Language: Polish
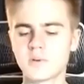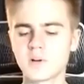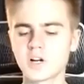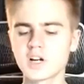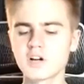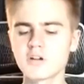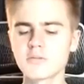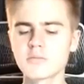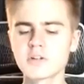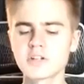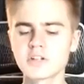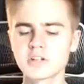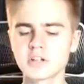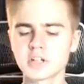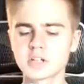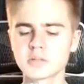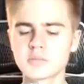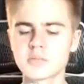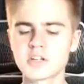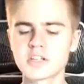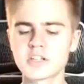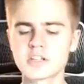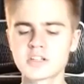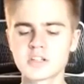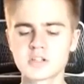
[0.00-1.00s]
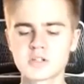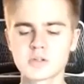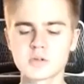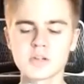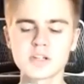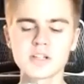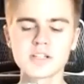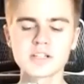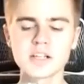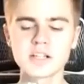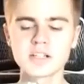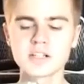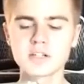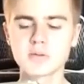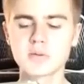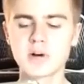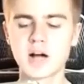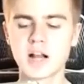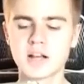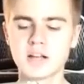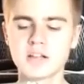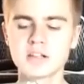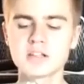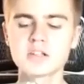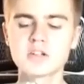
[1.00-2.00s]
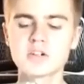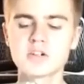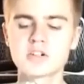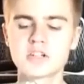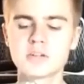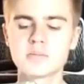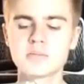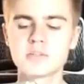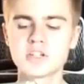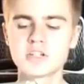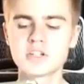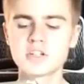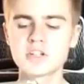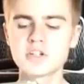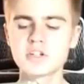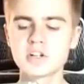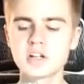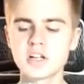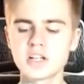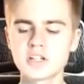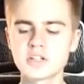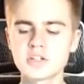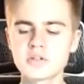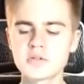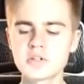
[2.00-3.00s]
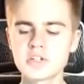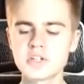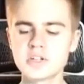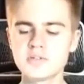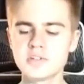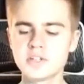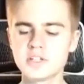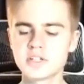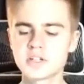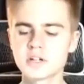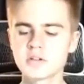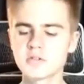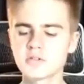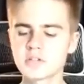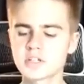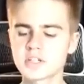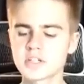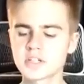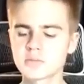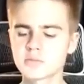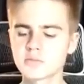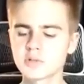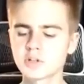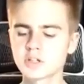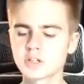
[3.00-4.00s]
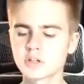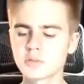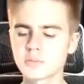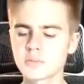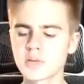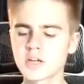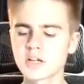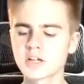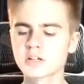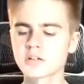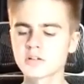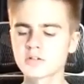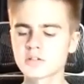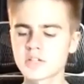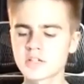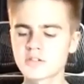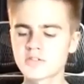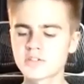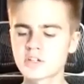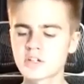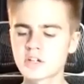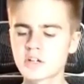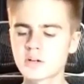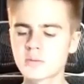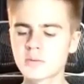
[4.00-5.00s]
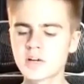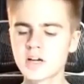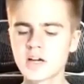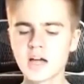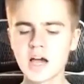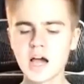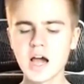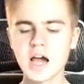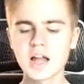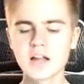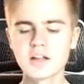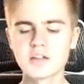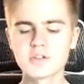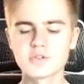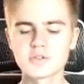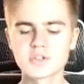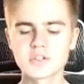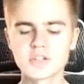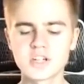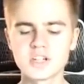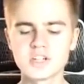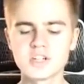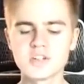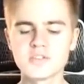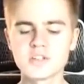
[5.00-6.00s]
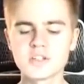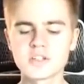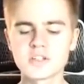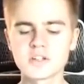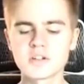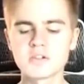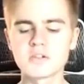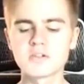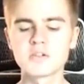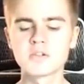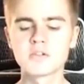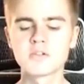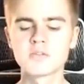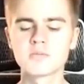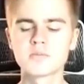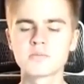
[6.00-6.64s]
Wolałbyś odbyć stosunek seksualny z 80-letnią dziewicą czy z młodą, piękną dziewczyną, ale już nie dziewicą?